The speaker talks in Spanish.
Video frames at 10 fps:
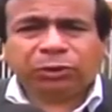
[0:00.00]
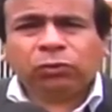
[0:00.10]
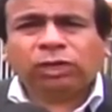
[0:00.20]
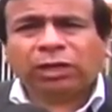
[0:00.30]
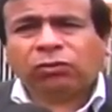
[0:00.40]
en
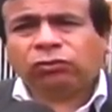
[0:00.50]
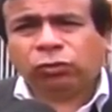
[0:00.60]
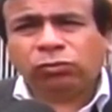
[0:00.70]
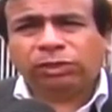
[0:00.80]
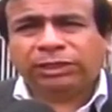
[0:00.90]
Piura
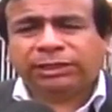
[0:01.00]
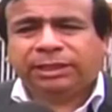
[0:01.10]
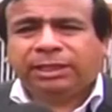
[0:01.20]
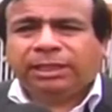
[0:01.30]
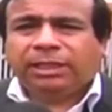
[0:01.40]
o
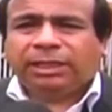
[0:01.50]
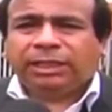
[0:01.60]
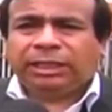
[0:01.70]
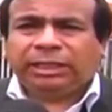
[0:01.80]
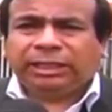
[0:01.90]
Tumbes,
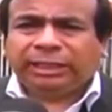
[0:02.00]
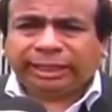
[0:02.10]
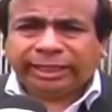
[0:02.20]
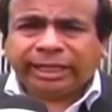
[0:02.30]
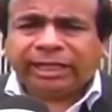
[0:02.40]

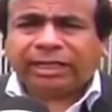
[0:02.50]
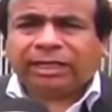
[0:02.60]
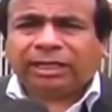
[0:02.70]
y, tener